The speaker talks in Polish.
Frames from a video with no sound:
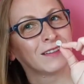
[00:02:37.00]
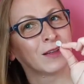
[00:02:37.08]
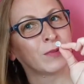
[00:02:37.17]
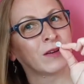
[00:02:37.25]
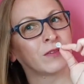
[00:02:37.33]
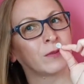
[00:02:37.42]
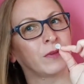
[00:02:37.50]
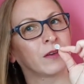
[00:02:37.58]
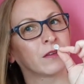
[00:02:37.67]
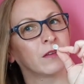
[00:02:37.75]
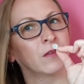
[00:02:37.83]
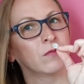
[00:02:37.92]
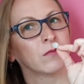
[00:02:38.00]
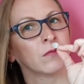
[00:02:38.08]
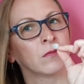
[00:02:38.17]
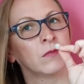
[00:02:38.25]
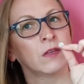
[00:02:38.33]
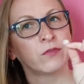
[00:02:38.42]
Naprawdę pięknie.
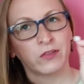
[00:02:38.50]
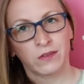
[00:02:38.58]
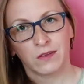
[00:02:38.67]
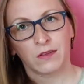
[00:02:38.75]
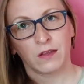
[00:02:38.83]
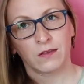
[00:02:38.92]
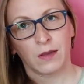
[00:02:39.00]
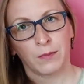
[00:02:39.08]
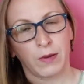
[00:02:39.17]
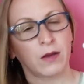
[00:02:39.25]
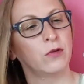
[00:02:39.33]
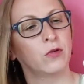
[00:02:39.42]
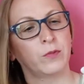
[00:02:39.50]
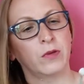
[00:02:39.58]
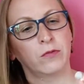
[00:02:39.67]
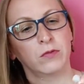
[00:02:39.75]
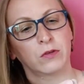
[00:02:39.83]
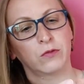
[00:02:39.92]
Nie wszyscy ten zapach
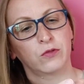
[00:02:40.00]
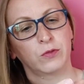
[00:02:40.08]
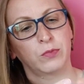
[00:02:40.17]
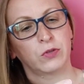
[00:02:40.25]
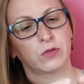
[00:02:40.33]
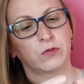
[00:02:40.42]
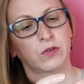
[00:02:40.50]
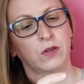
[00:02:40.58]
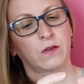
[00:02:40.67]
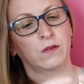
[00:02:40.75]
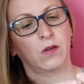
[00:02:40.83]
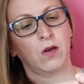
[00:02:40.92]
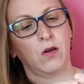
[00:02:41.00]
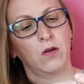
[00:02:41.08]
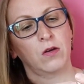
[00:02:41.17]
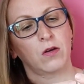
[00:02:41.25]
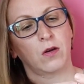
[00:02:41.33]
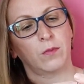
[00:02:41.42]
lubią. Niektórzy piszą, że jest
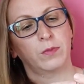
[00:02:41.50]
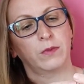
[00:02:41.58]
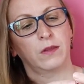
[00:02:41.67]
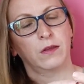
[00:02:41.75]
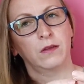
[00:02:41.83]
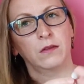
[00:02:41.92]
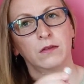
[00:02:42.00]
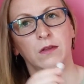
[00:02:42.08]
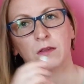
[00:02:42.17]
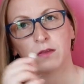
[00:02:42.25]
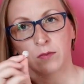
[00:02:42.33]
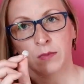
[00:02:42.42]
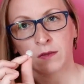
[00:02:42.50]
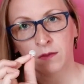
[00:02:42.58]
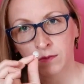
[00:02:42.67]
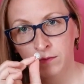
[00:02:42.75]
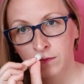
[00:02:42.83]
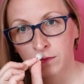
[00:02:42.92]
okropny. Natomiast
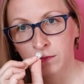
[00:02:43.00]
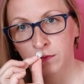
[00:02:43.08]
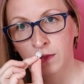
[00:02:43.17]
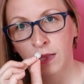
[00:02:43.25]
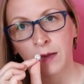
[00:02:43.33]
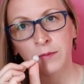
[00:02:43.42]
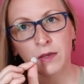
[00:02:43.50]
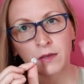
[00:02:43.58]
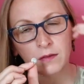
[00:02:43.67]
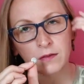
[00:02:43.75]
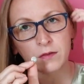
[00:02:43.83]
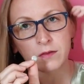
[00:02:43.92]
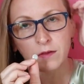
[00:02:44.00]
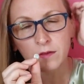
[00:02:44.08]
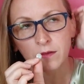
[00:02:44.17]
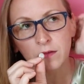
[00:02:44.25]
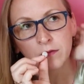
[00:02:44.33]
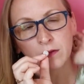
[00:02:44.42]
dla mnie jest to
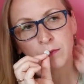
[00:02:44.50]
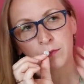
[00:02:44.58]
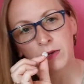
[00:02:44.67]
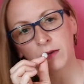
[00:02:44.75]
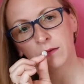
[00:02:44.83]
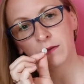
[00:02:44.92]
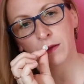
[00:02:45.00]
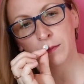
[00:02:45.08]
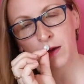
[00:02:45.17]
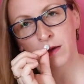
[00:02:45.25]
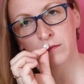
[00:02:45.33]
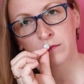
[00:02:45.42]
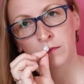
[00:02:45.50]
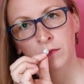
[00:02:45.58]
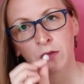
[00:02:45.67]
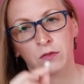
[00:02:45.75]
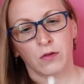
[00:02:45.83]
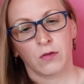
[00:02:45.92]
zdecydowanie piękny zapach
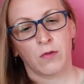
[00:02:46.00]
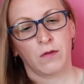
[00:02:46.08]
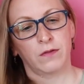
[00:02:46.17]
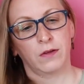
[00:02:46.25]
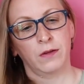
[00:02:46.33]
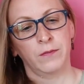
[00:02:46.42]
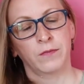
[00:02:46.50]
ziołowy.